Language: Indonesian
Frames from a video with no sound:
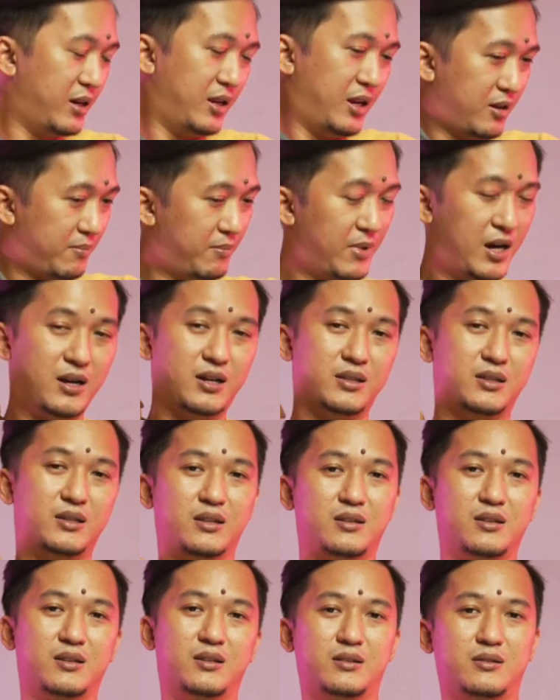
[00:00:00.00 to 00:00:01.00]
enak banget
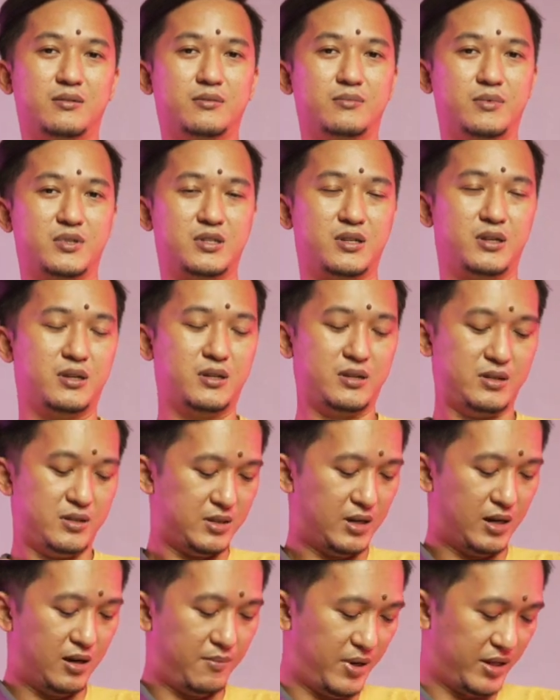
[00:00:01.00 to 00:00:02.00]
gitu ya. Maksudnya
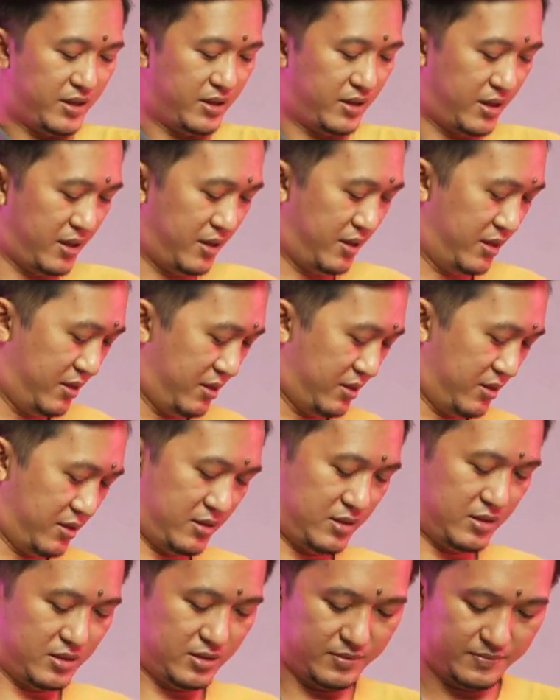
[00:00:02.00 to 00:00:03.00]
sekarang pakai kayak gini
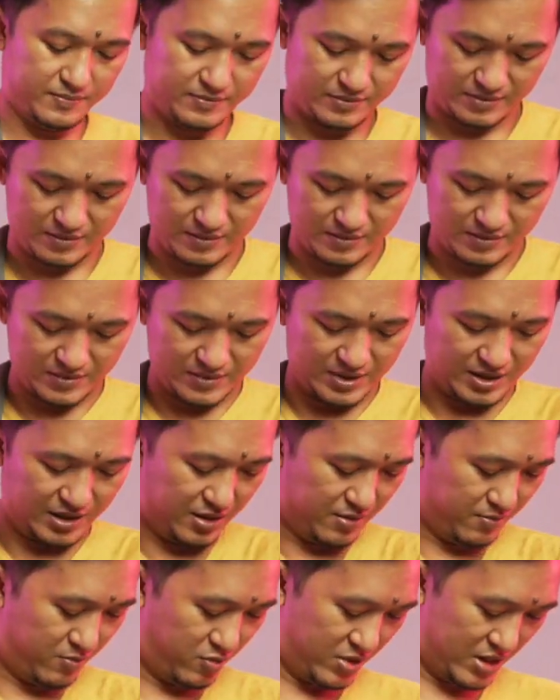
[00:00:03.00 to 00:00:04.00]
terus
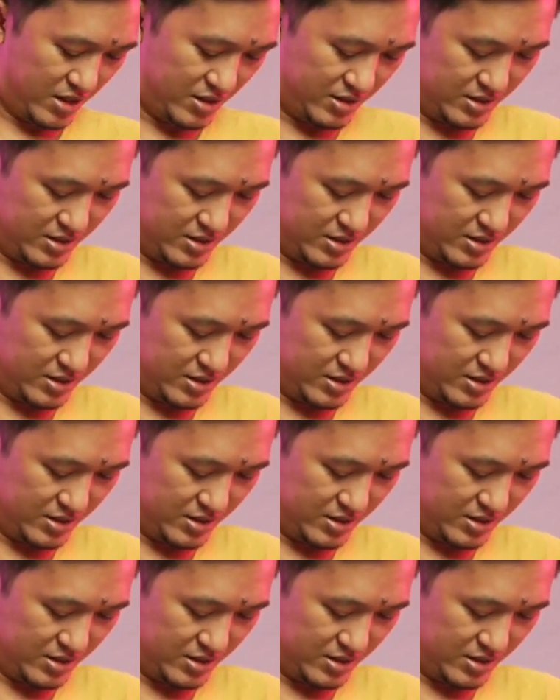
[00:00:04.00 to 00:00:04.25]
dan buka